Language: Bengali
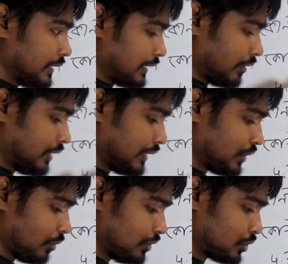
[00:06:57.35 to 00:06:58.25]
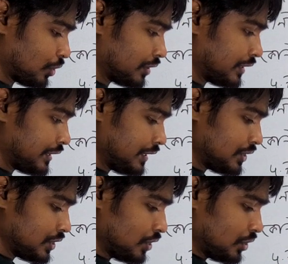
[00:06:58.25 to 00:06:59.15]
তাহলে কি হবে
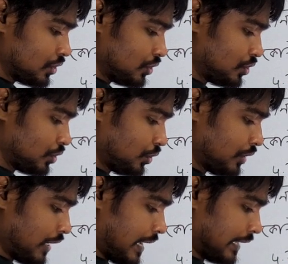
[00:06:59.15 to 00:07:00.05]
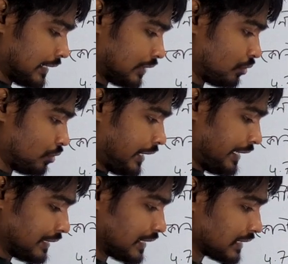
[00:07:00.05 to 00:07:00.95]
ছত্রিশ যোগ আটাত্তর
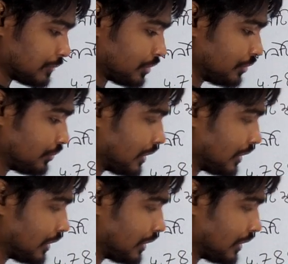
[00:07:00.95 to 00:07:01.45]
এটা সাজাবো কিন্তু